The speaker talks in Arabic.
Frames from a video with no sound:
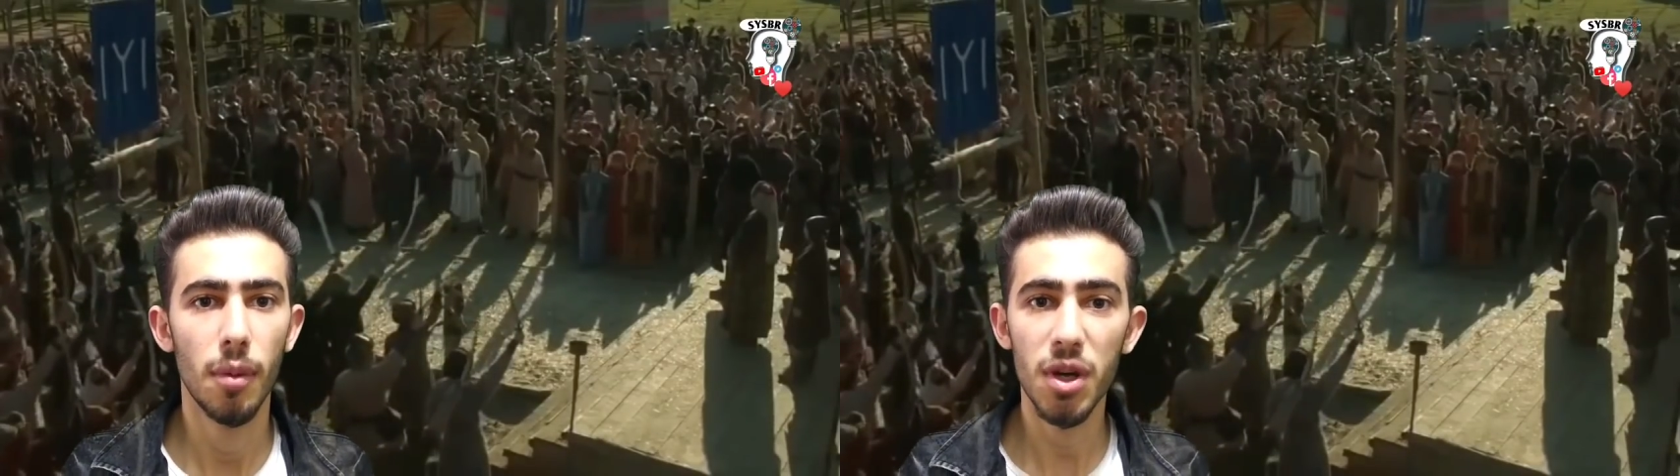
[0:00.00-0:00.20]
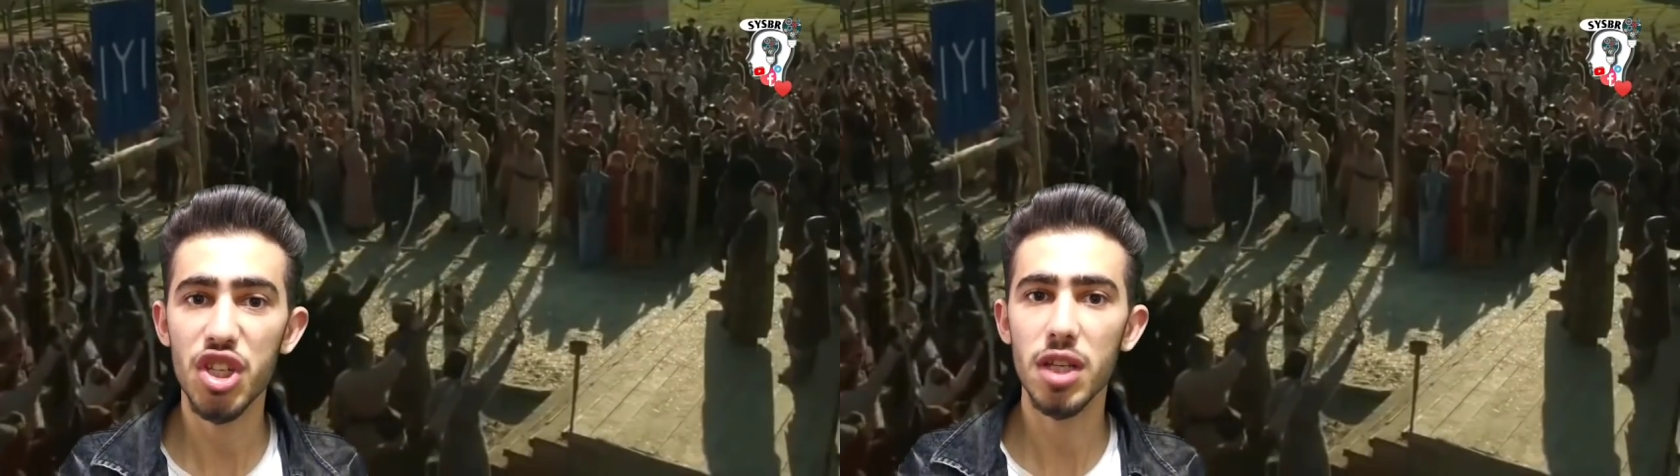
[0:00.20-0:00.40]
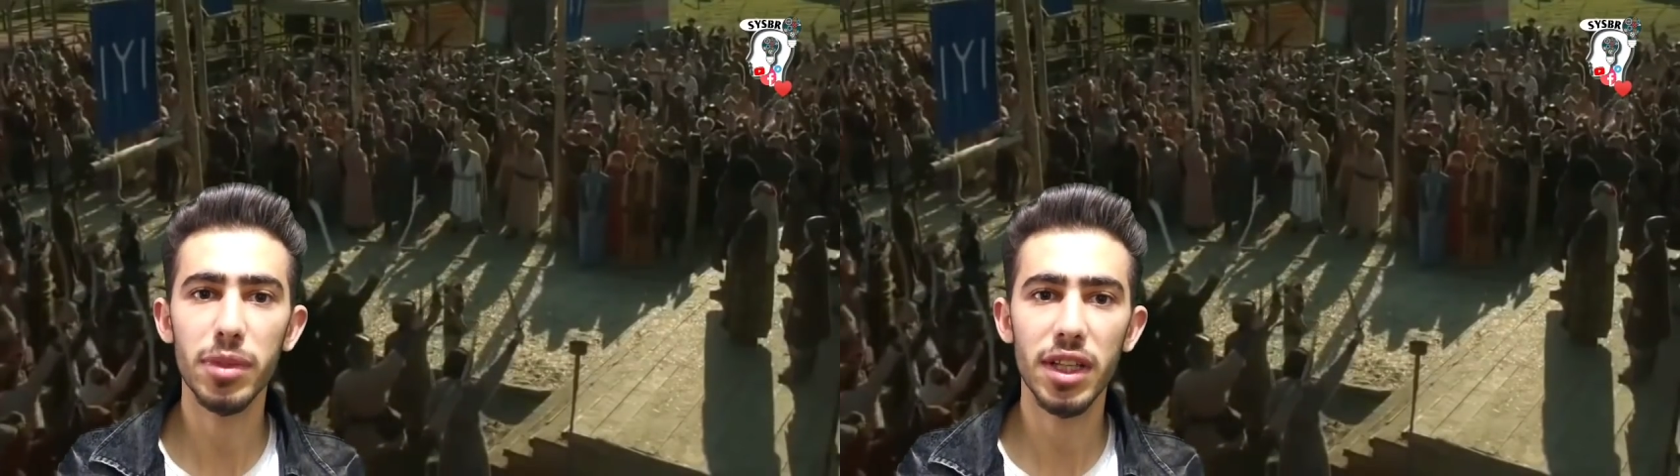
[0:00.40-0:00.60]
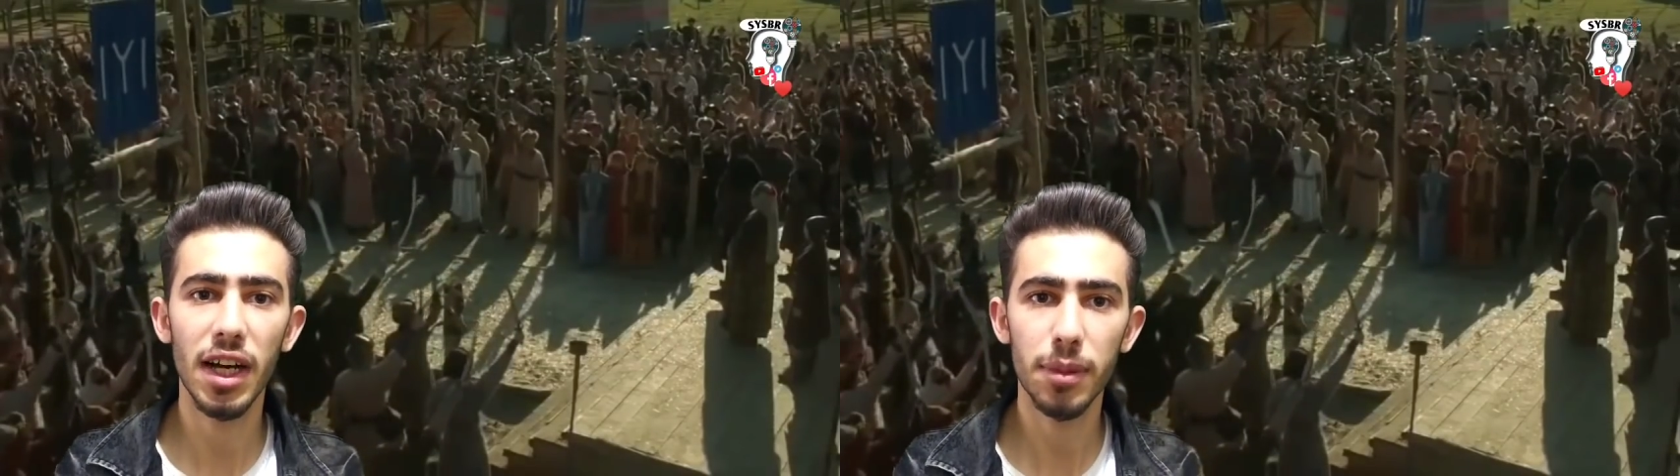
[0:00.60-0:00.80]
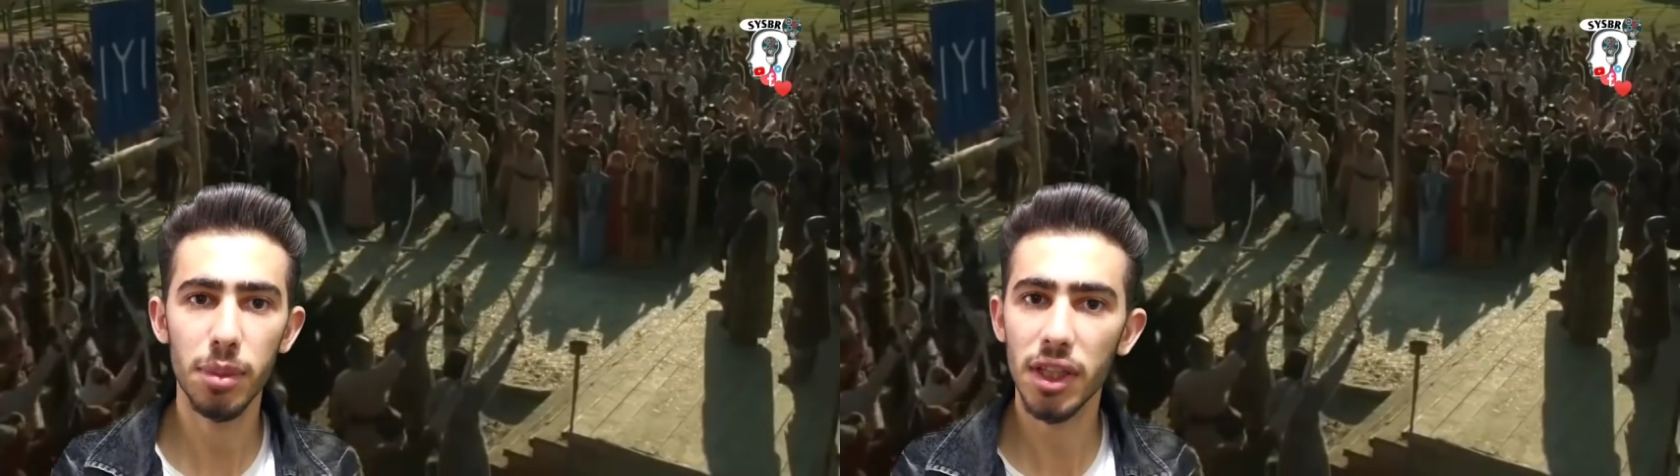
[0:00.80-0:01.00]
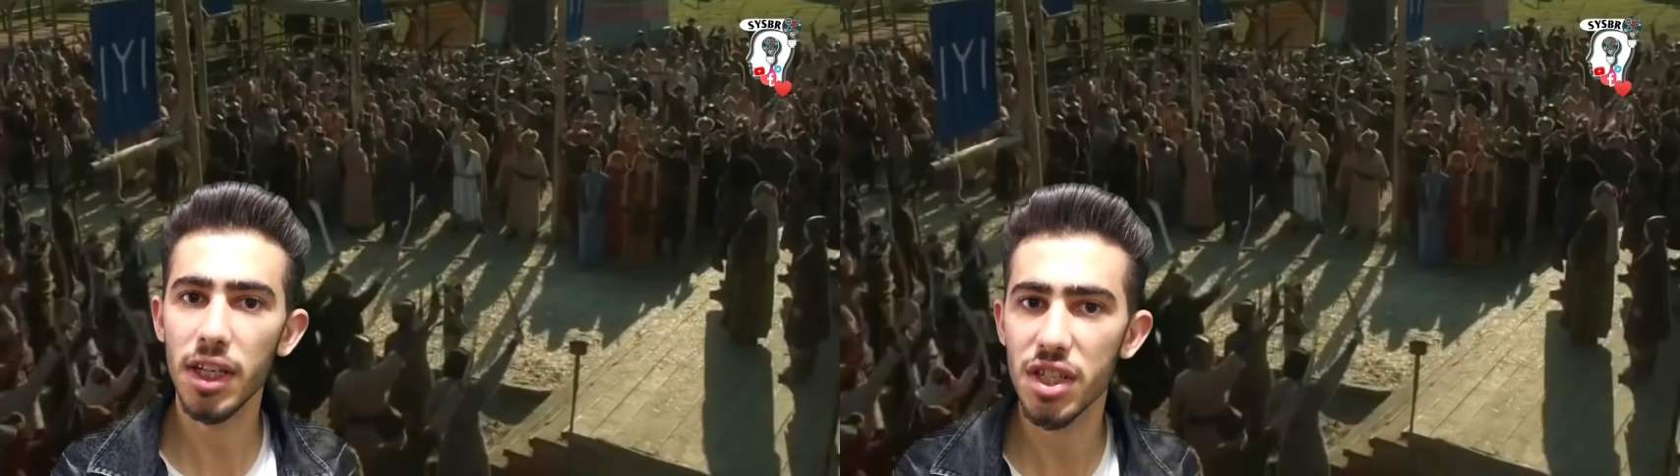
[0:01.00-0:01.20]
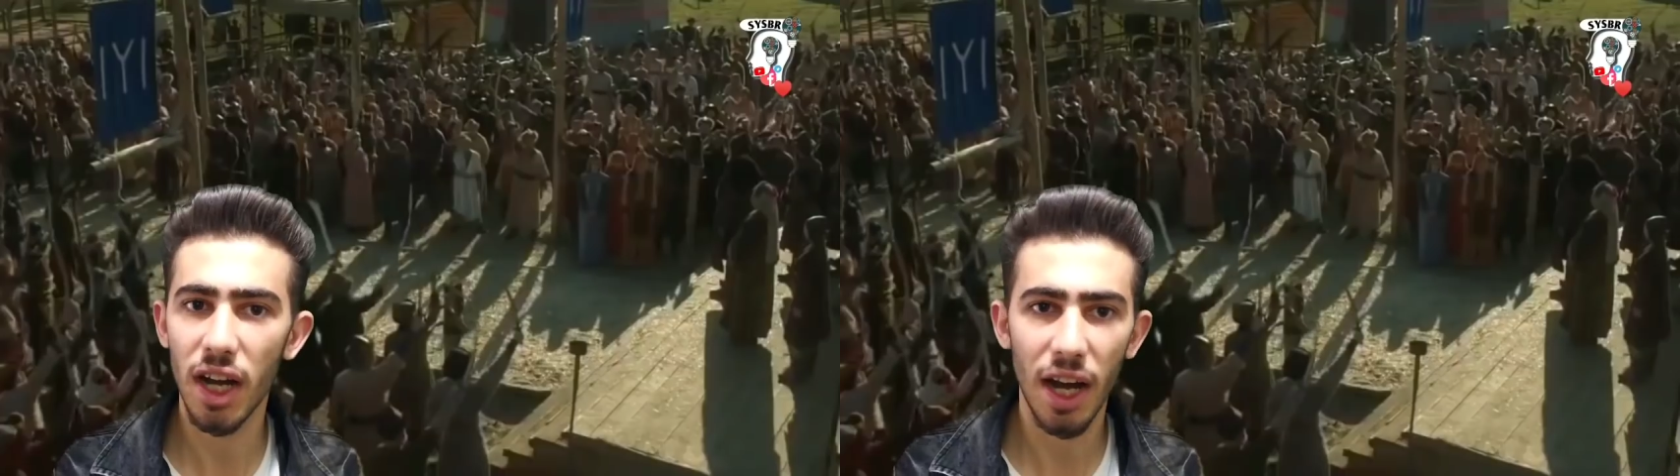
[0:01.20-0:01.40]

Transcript: مشهد مثل هذا بيحتاج